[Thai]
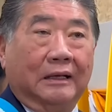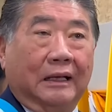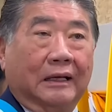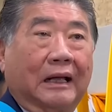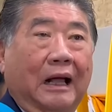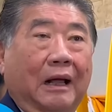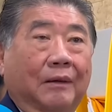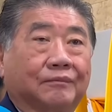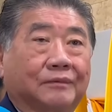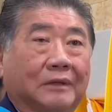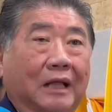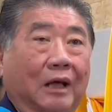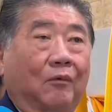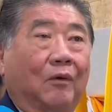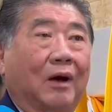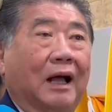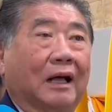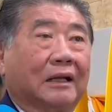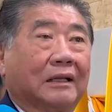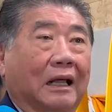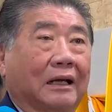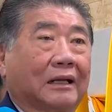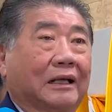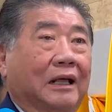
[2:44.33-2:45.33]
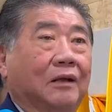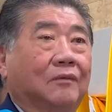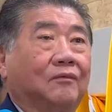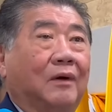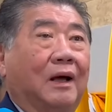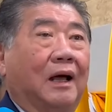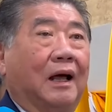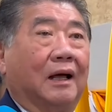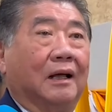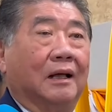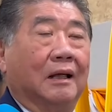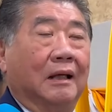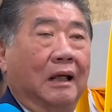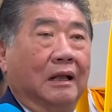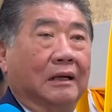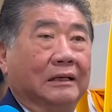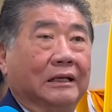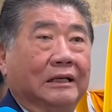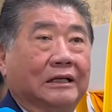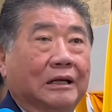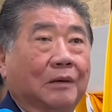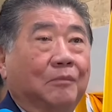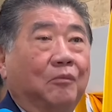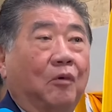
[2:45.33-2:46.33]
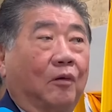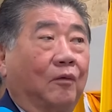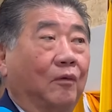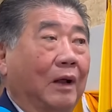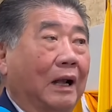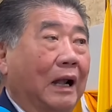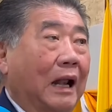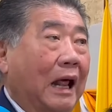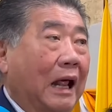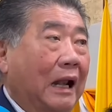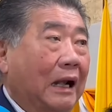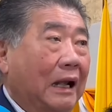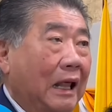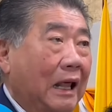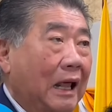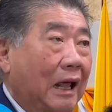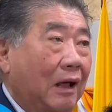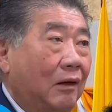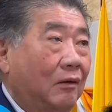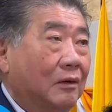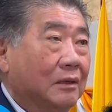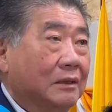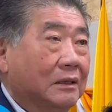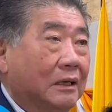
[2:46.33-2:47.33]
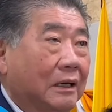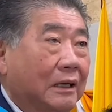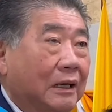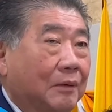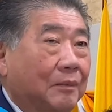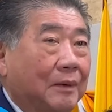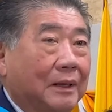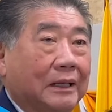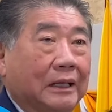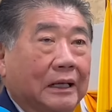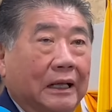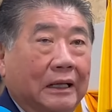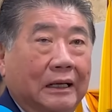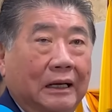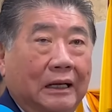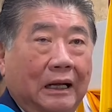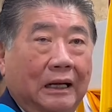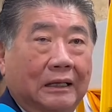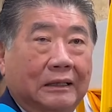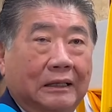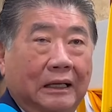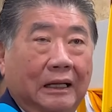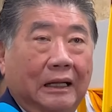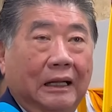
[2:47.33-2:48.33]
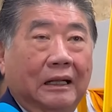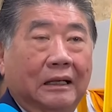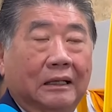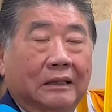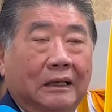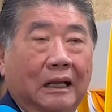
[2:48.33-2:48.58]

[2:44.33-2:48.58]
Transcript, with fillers: นะครับ แต่ว่าอย่าคิดว่านี่จะหมดเวลาแล้วเหลืออีกไม่กี่นาที